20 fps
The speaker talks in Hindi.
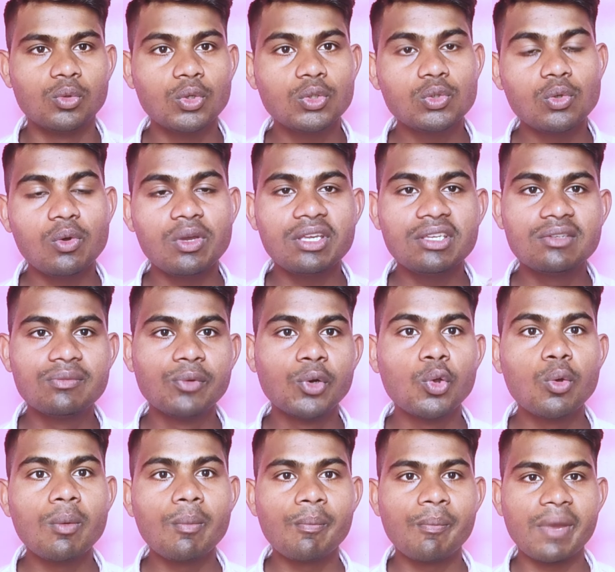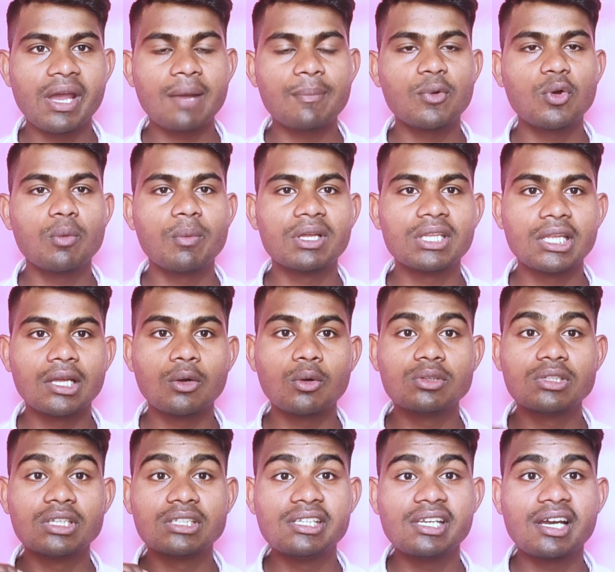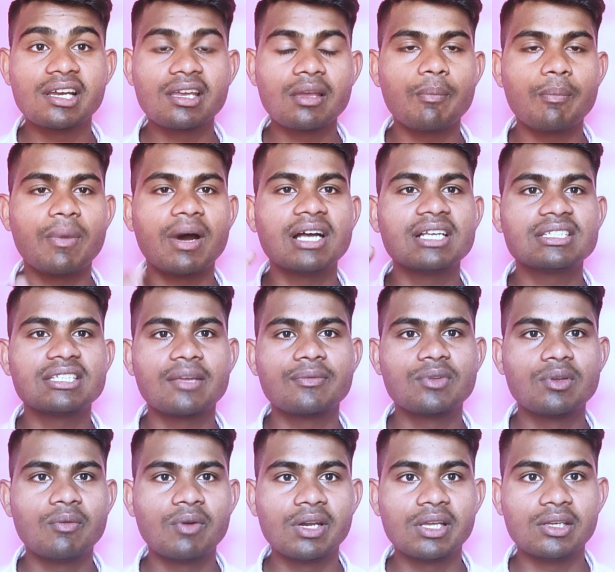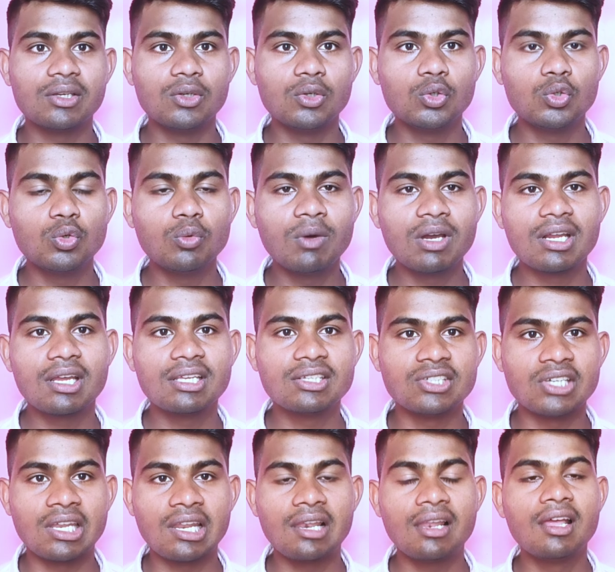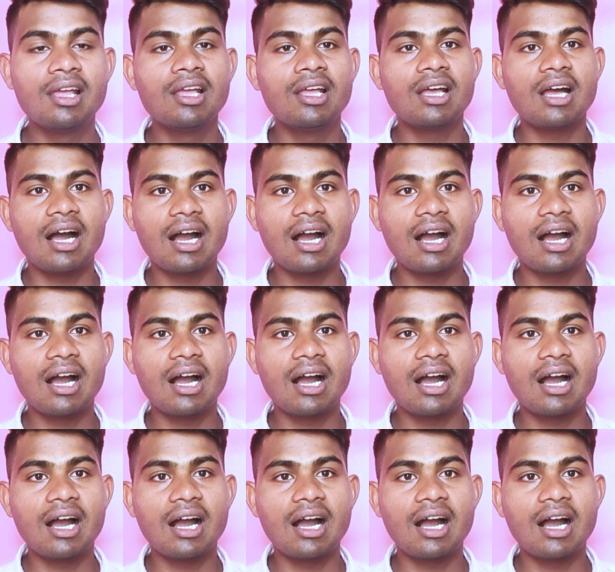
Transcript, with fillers: दोस्तों इस वीडियो में मैं आपको बताऊंगा दतिया के पांच सबसे बड़े यूट्यूबर के चैनल